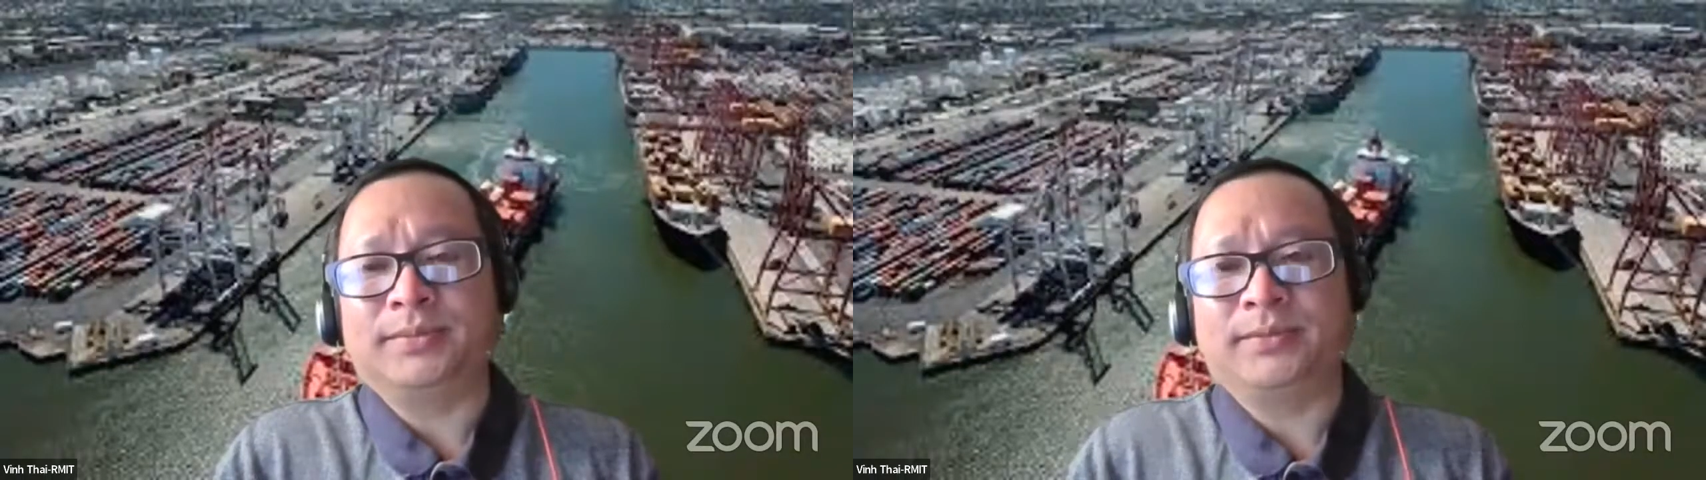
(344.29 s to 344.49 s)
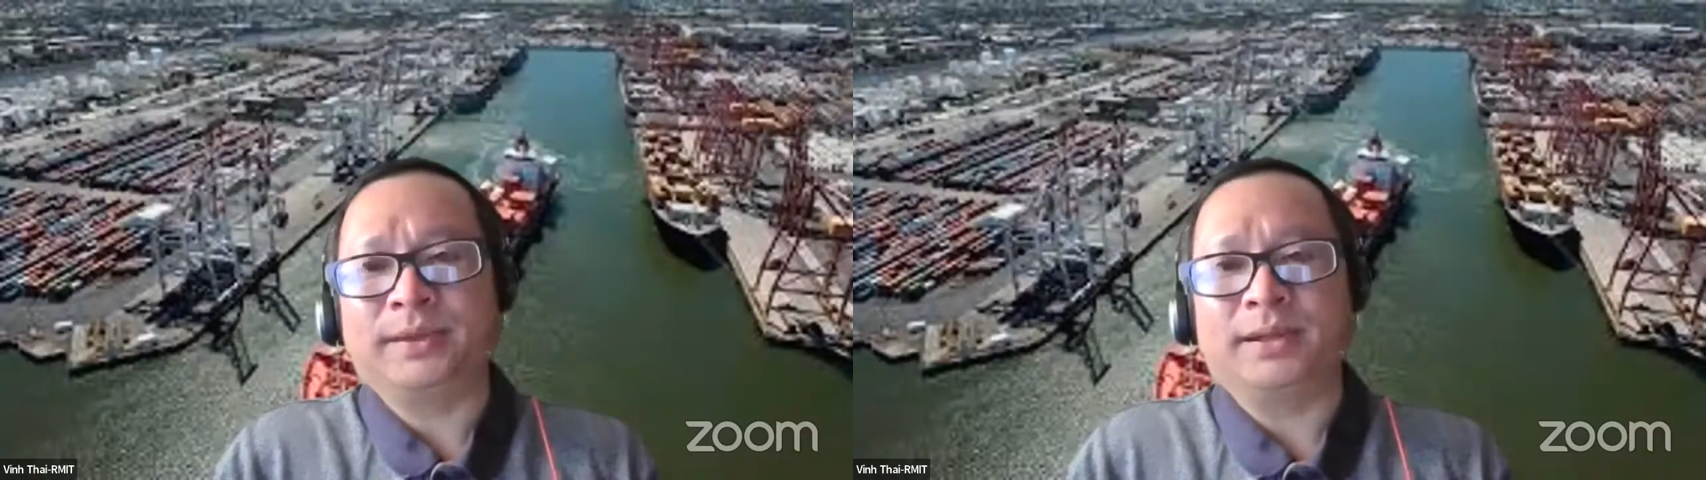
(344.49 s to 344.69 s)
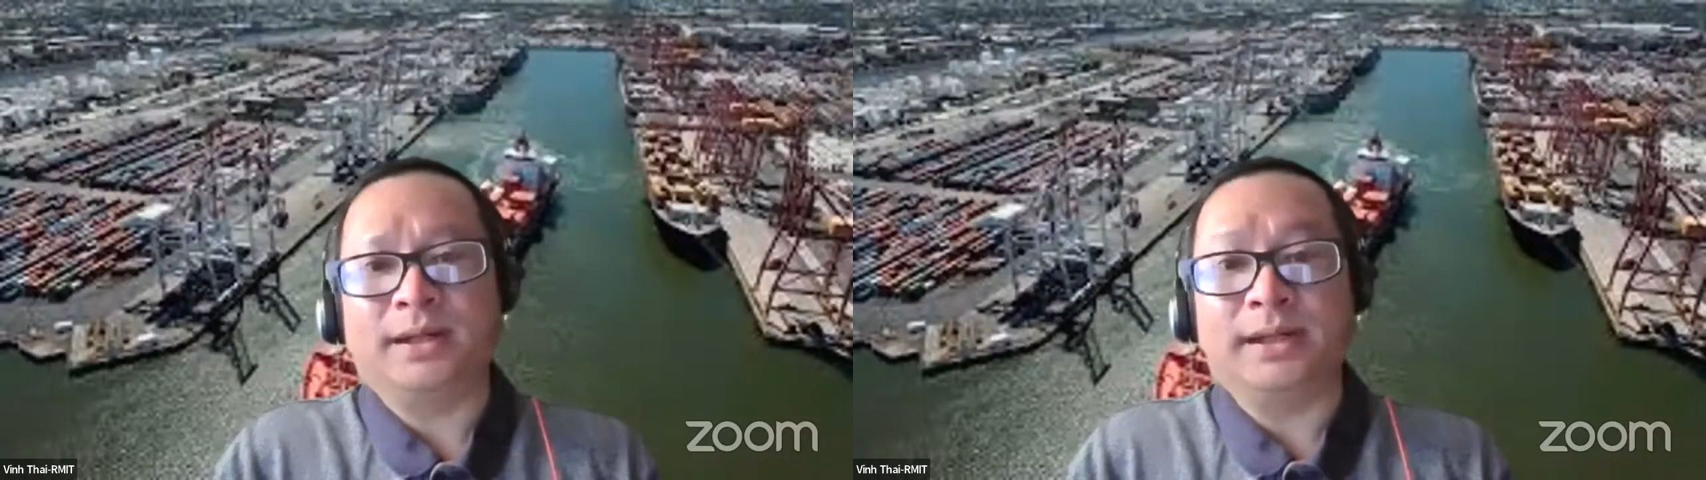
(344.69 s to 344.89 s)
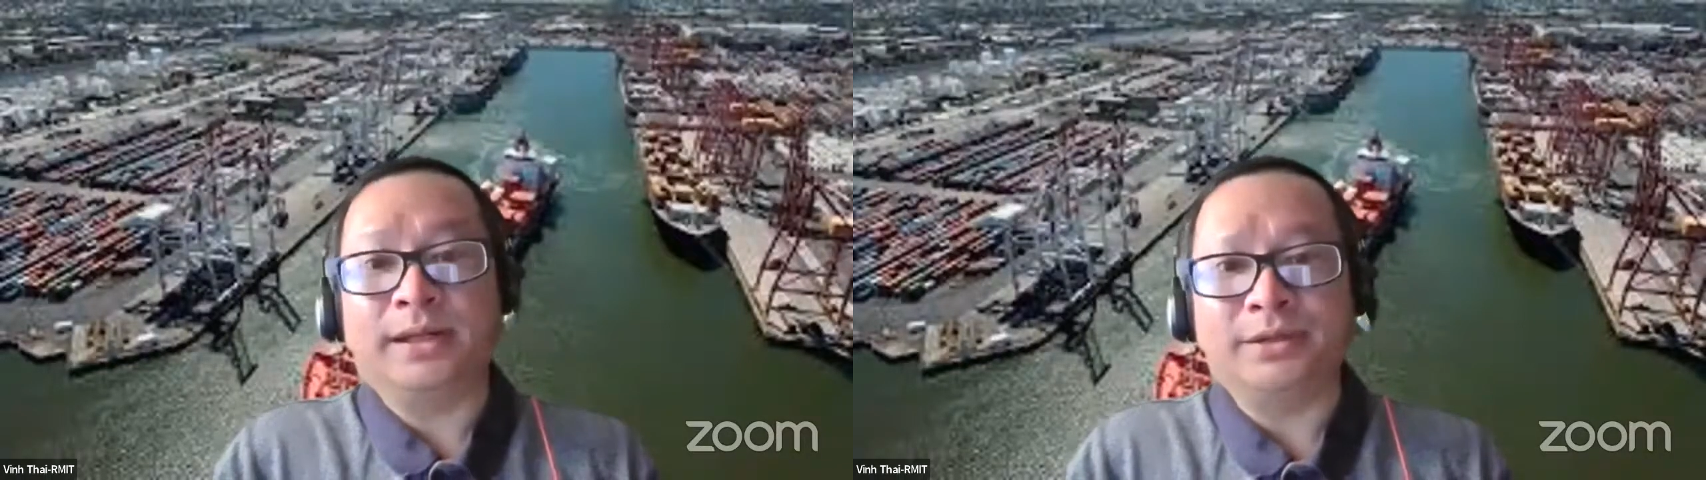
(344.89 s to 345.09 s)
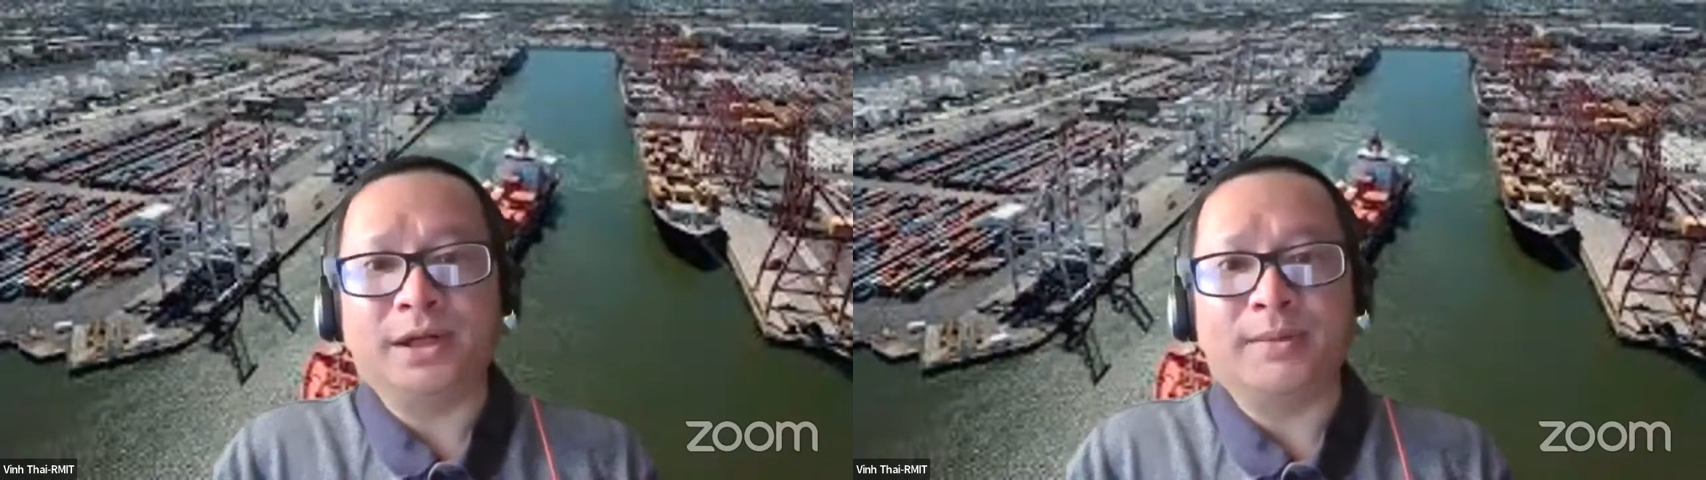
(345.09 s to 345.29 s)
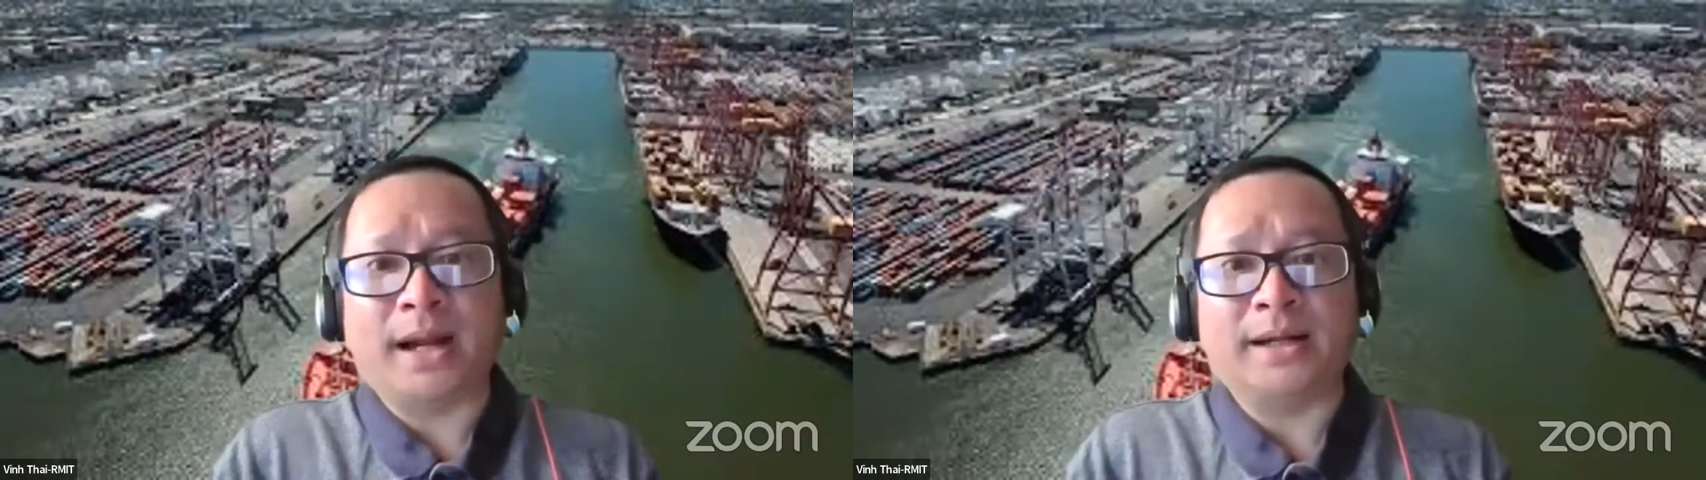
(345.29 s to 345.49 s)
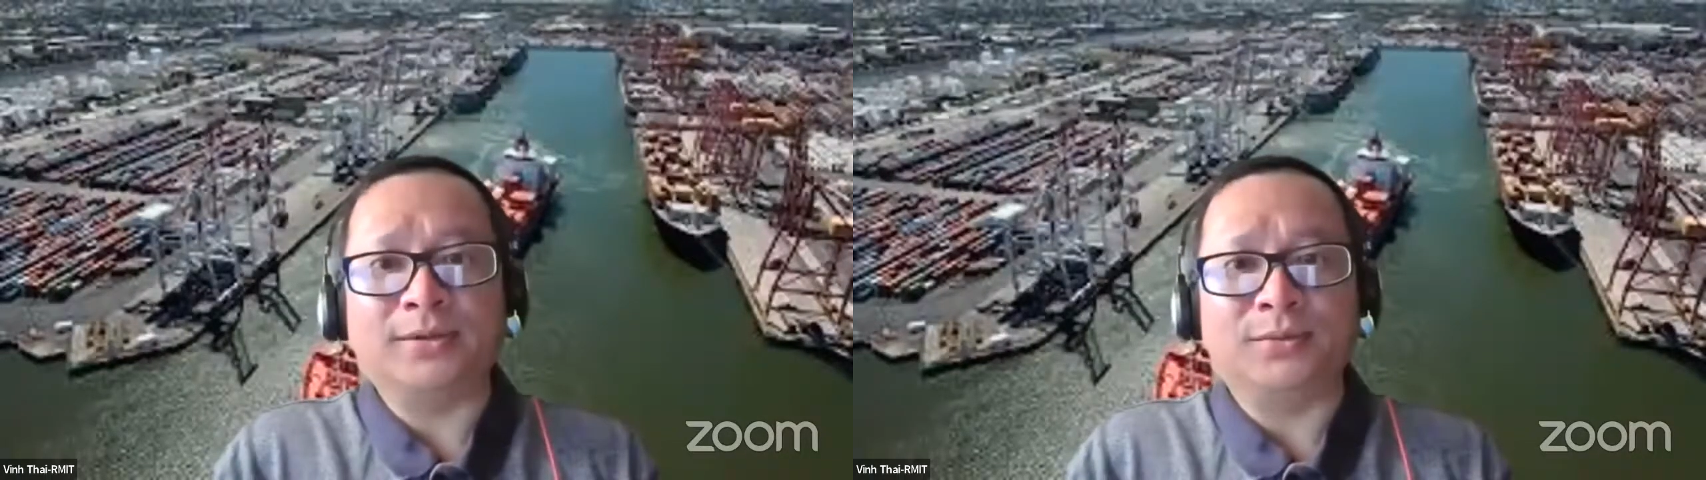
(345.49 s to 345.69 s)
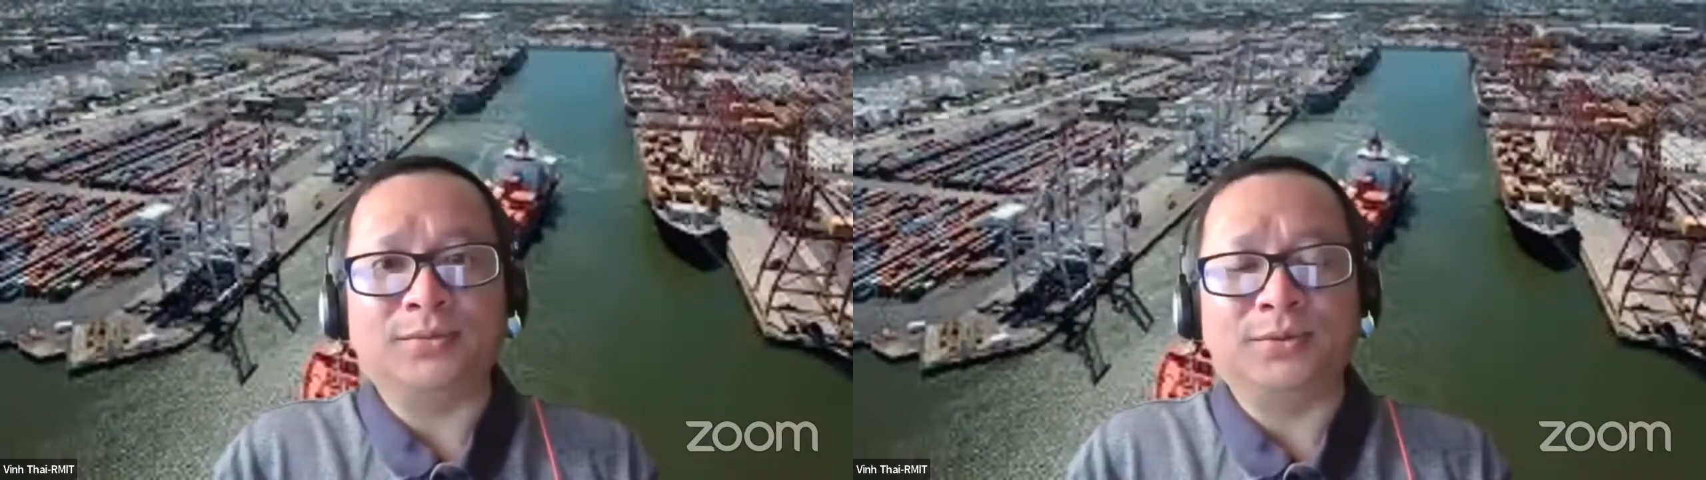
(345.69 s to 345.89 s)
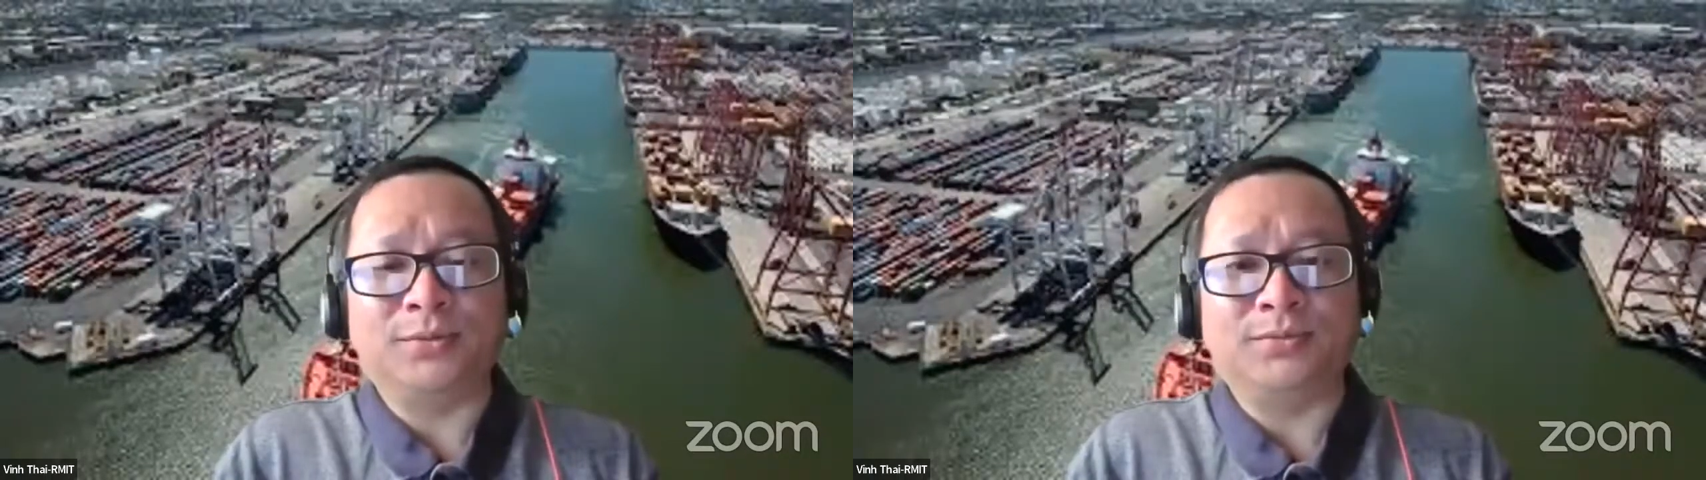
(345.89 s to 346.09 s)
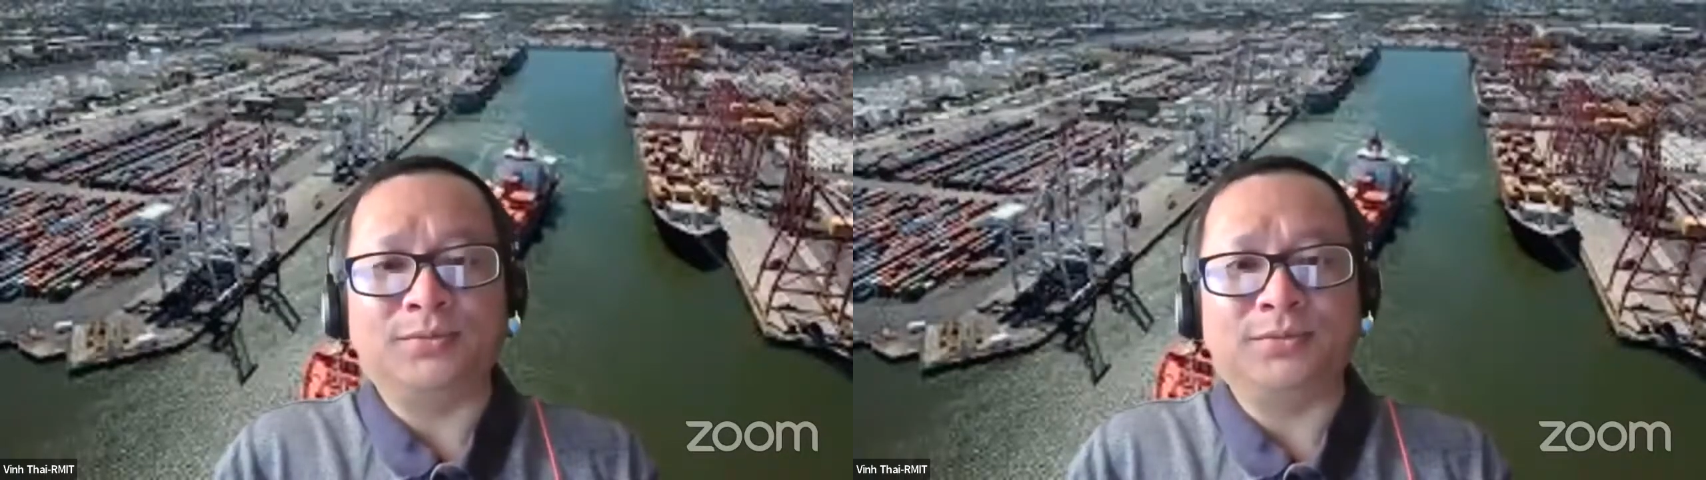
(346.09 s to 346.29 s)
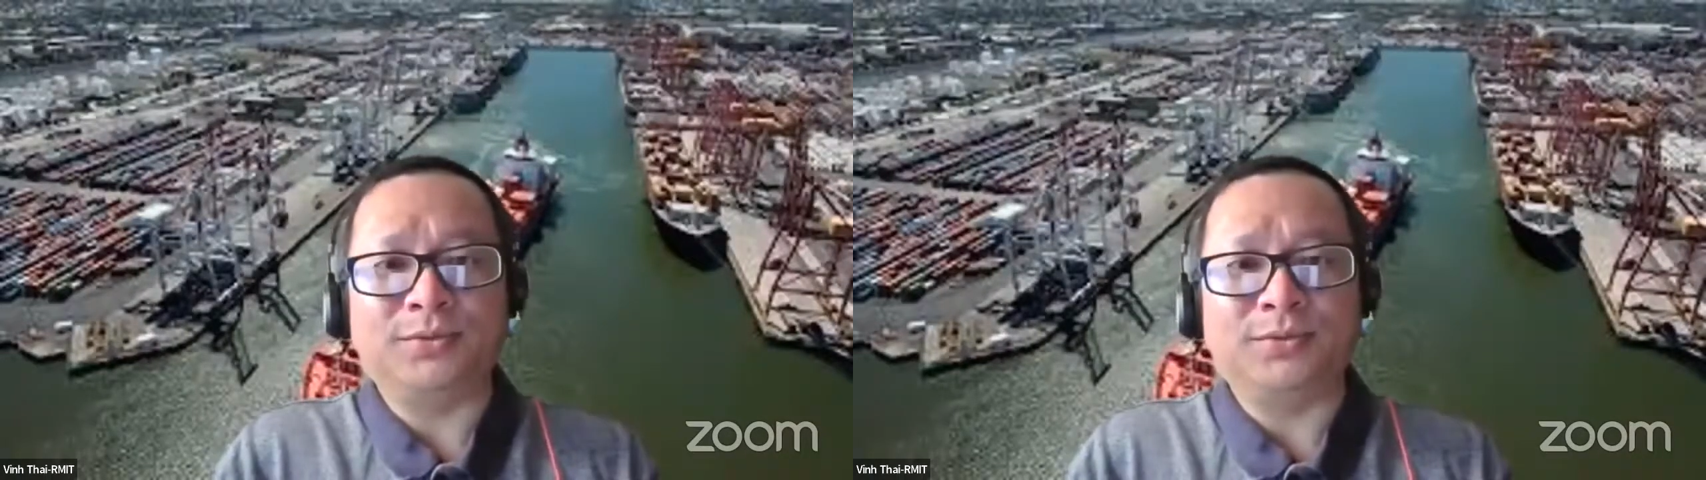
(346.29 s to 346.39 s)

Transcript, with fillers: à, nghiên cứu cơ bản cũng cũng